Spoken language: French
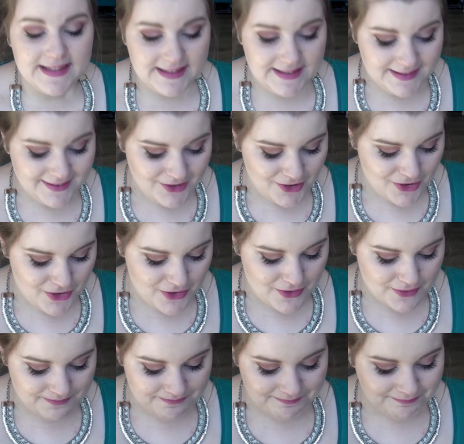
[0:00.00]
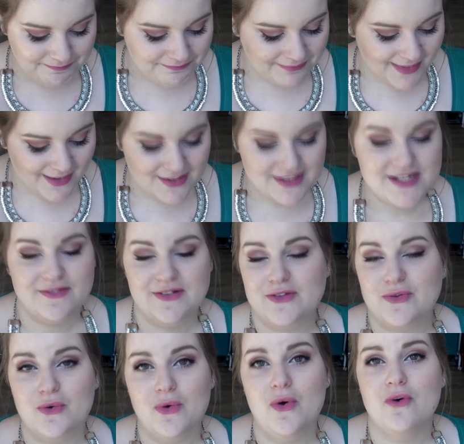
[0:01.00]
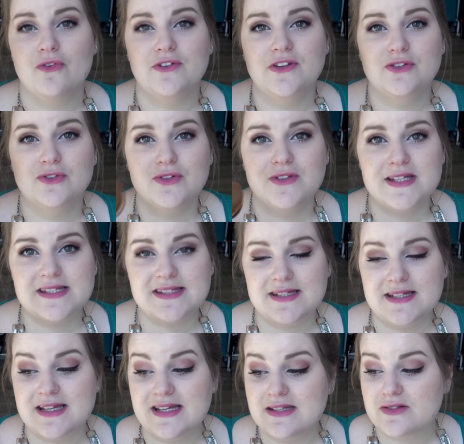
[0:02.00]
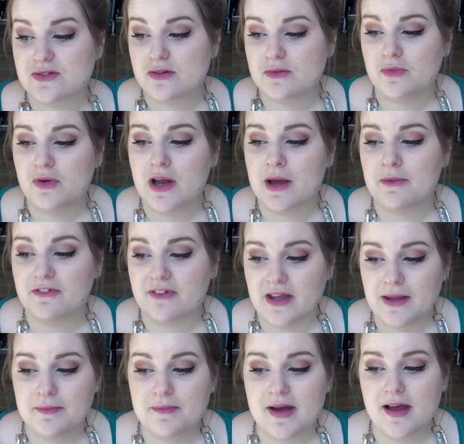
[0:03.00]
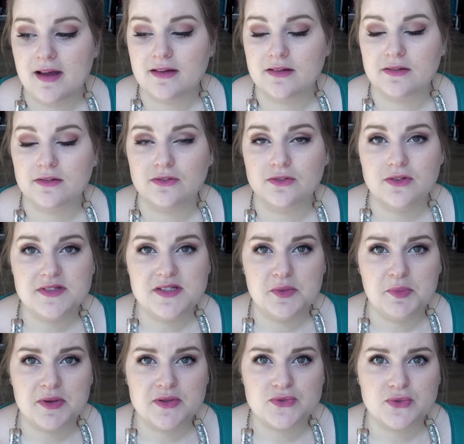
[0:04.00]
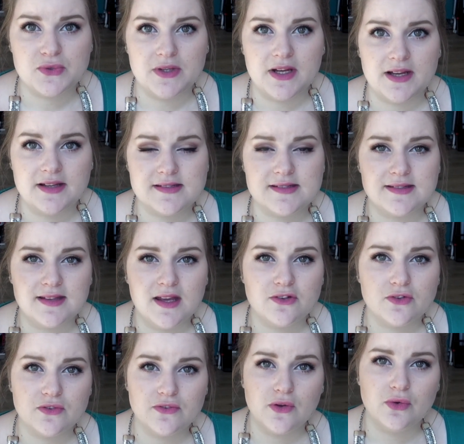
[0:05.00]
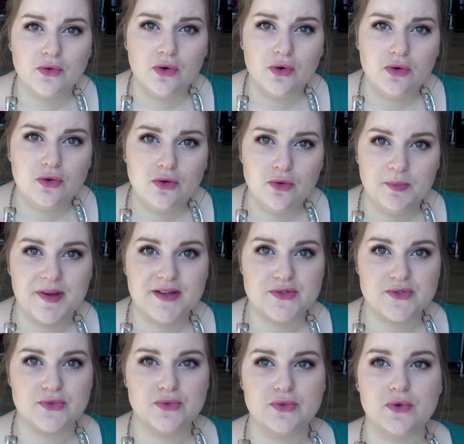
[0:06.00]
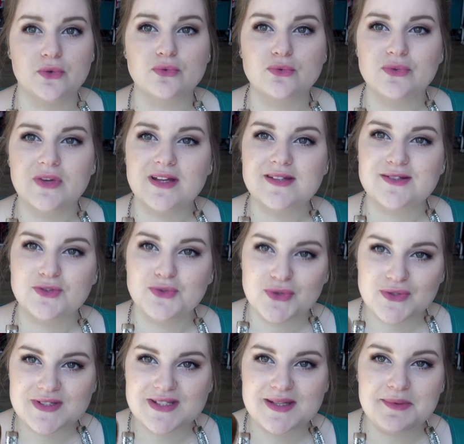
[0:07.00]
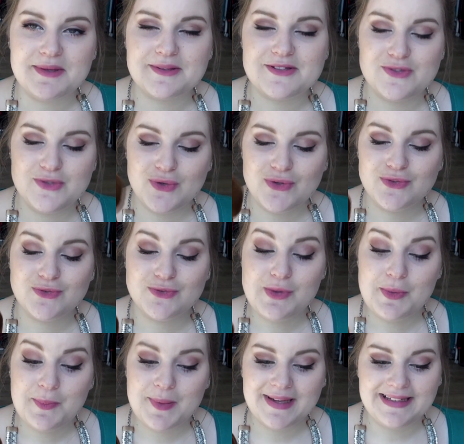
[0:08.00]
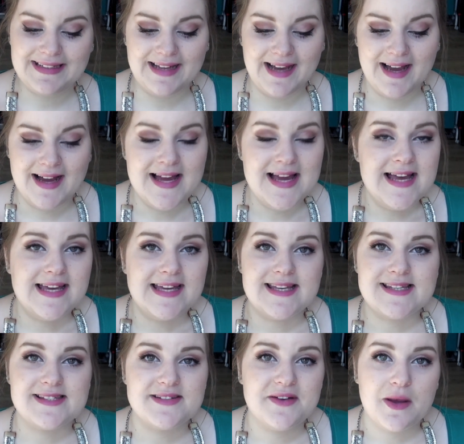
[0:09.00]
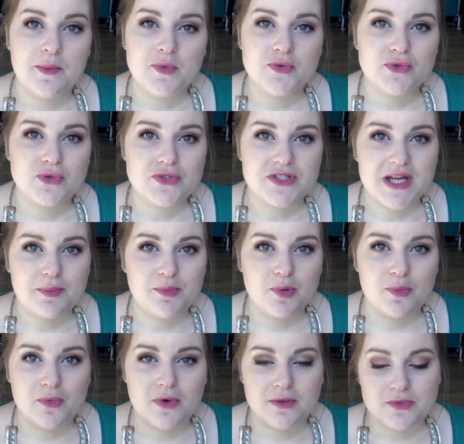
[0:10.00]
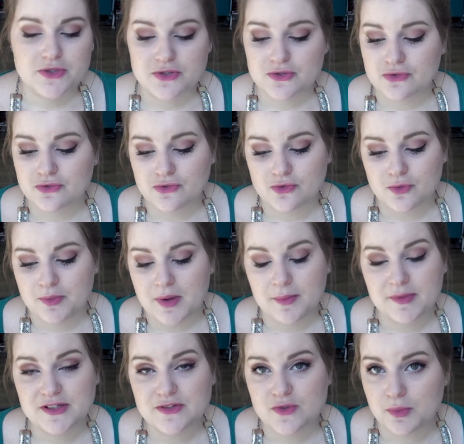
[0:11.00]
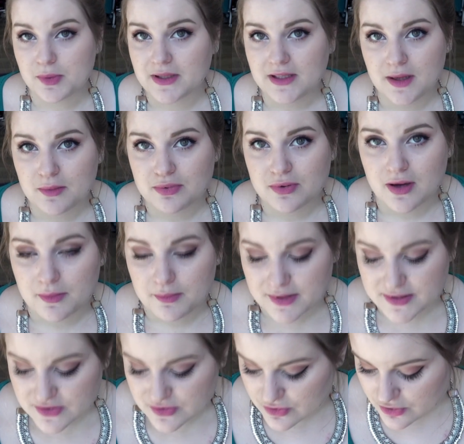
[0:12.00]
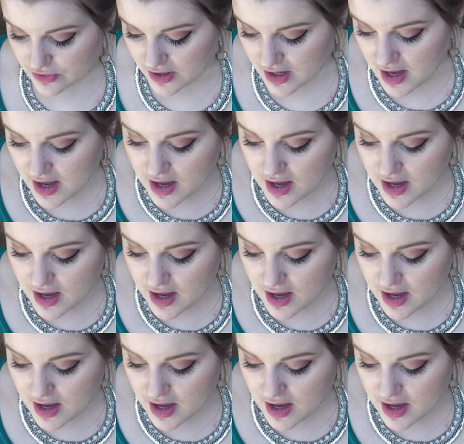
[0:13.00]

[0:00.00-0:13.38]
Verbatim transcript: et... Euh, j'avais trop envie de tester seulement la vraie marque de ces pinceaux là c'est 80 euros le pinceau en tout cas c'est dans ces zones de prix là et c'est vraiment trop cher pour moi moi je ne veux pas mettre ce prix là pour un pinceau